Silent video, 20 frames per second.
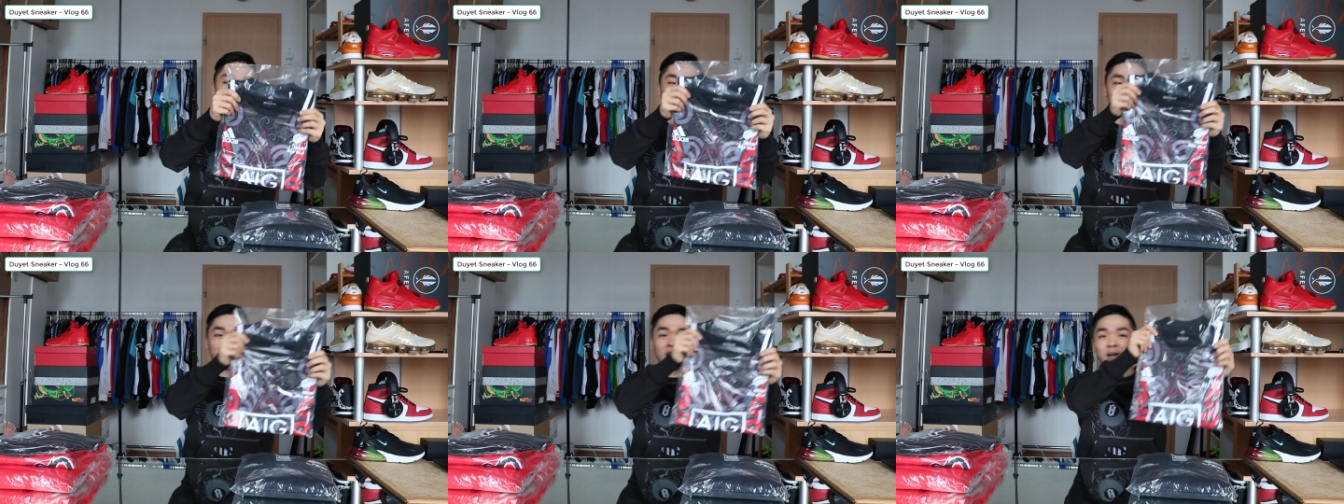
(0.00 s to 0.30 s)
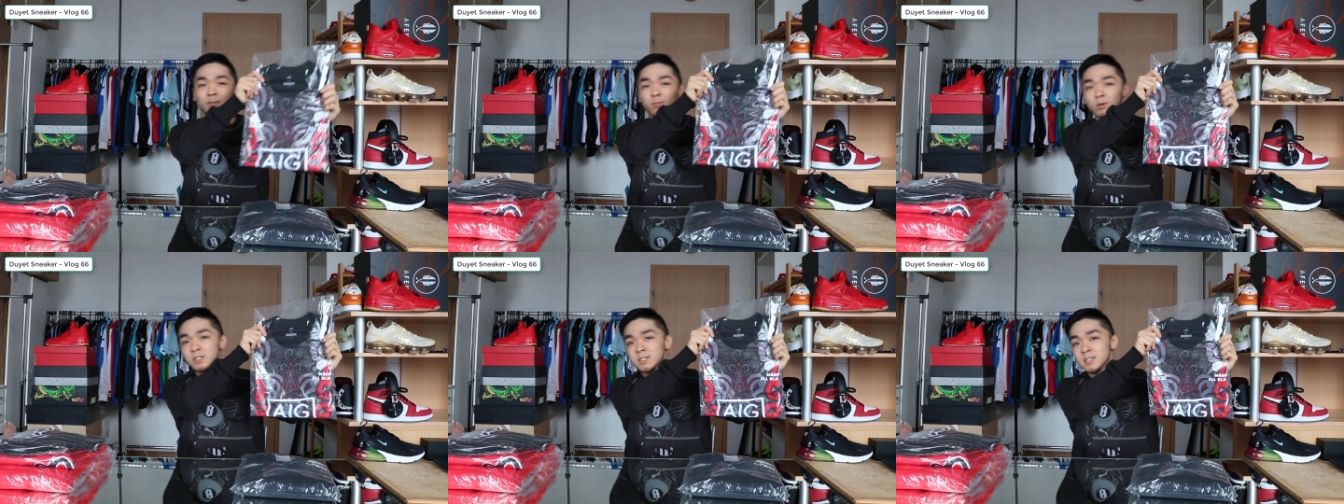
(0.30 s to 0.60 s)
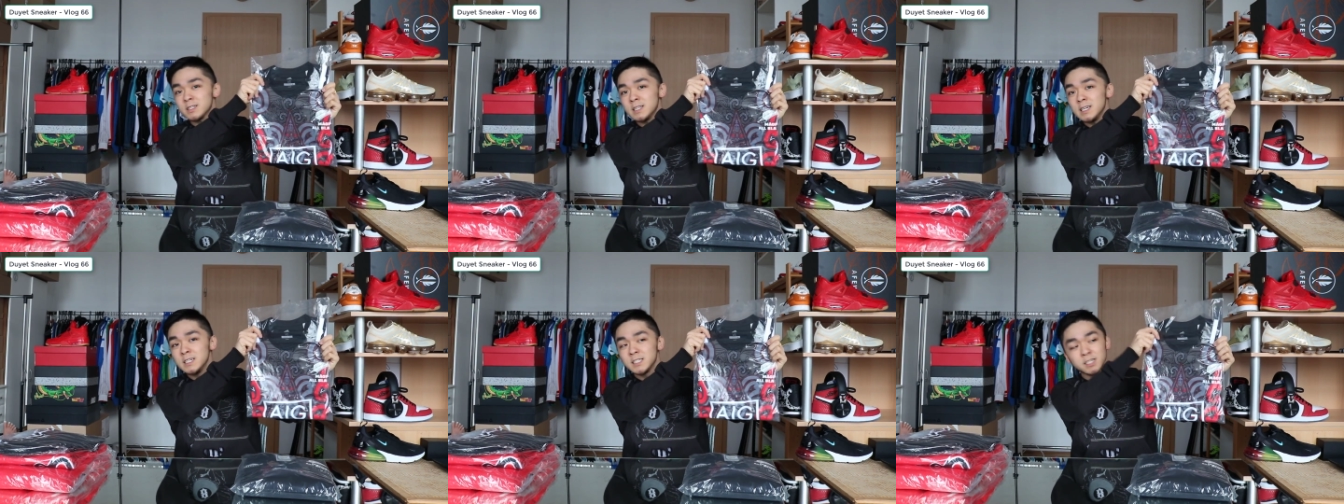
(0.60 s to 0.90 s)
đây là một chiếc
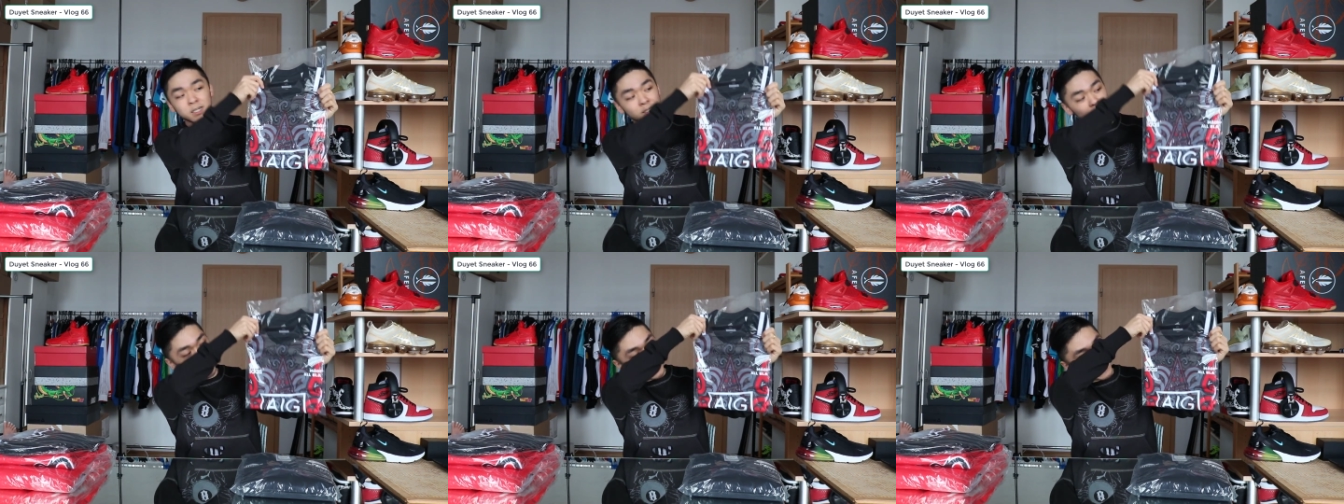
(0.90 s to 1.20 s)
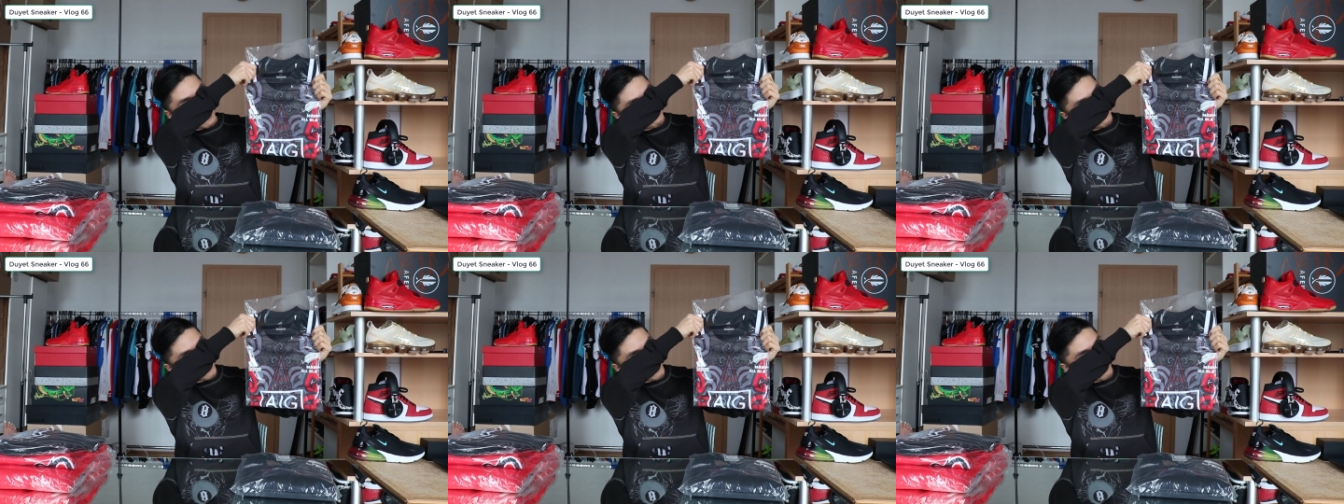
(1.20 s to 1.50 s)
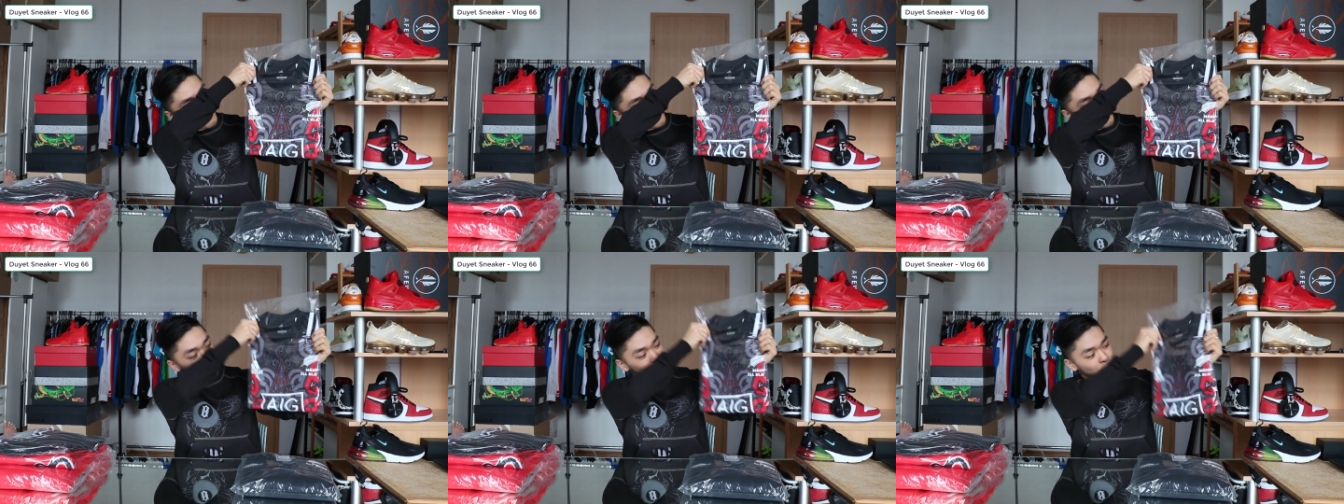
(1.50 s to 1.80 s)
t-shirt áo
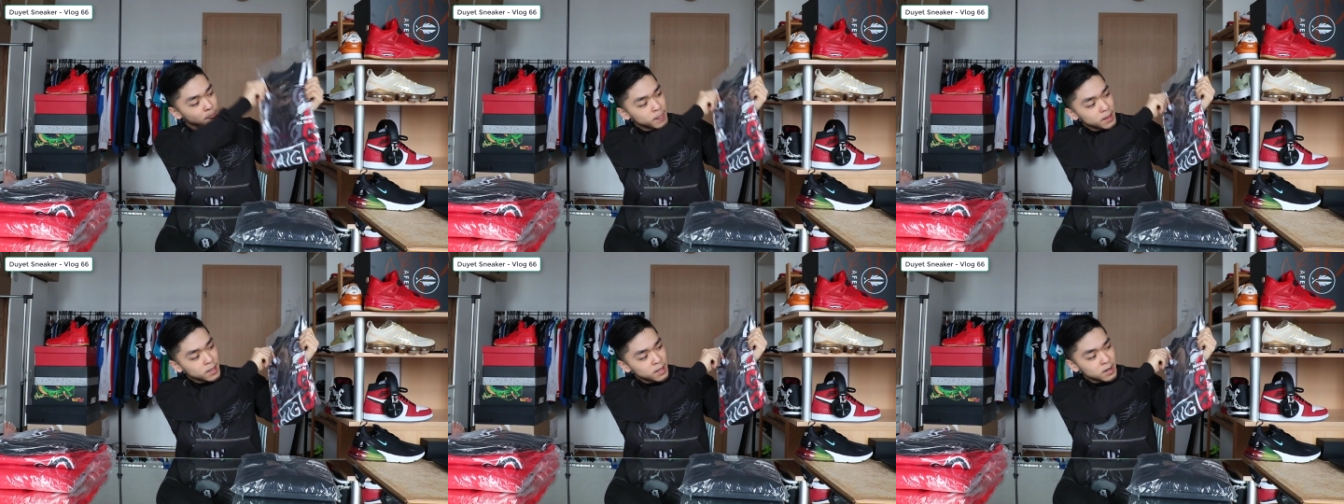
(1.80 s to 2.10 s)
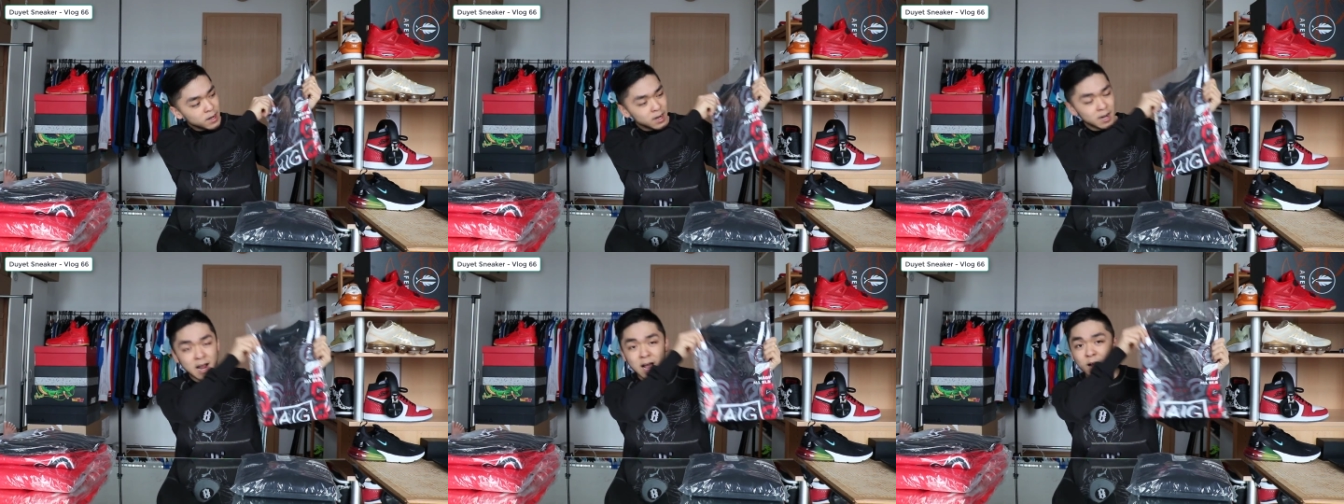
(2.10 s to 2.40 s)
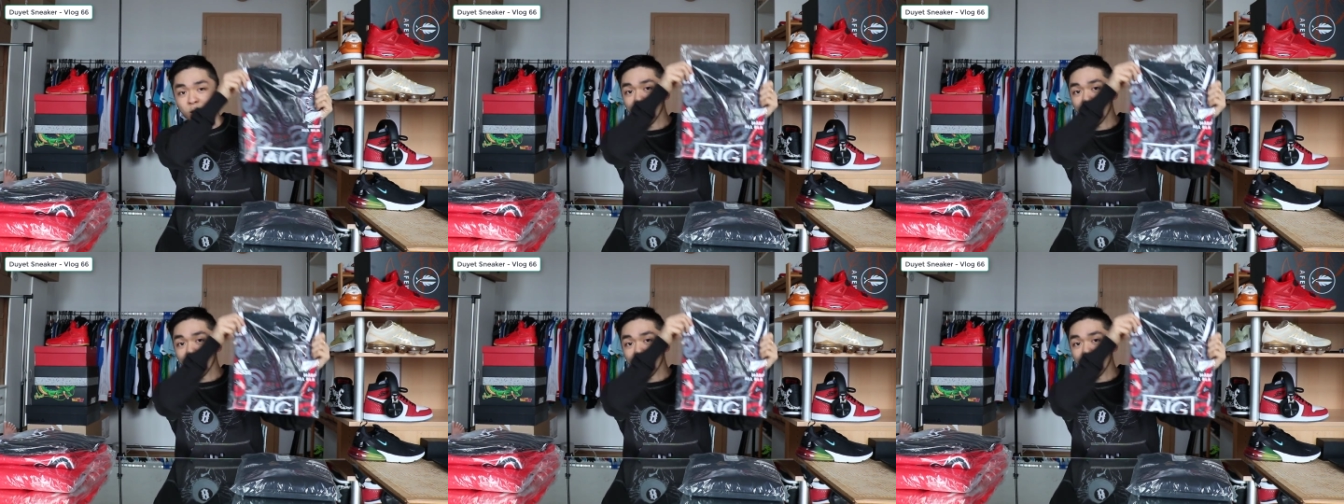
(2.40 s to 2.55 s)
phông cái này